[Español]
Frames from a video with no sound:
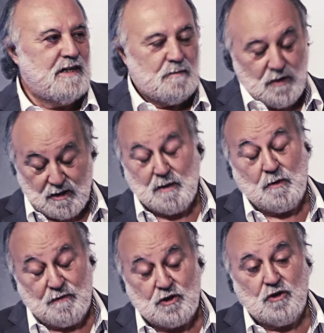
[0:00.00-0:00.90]
bueno, a este
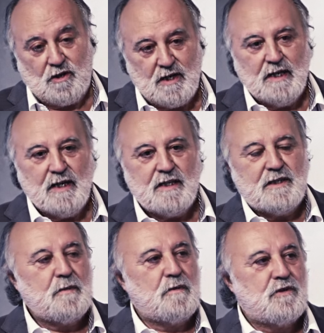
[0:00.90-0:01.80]
profesor
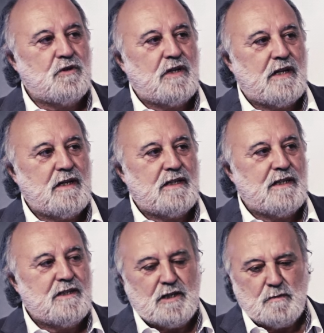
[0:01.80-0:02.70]
este profesor que este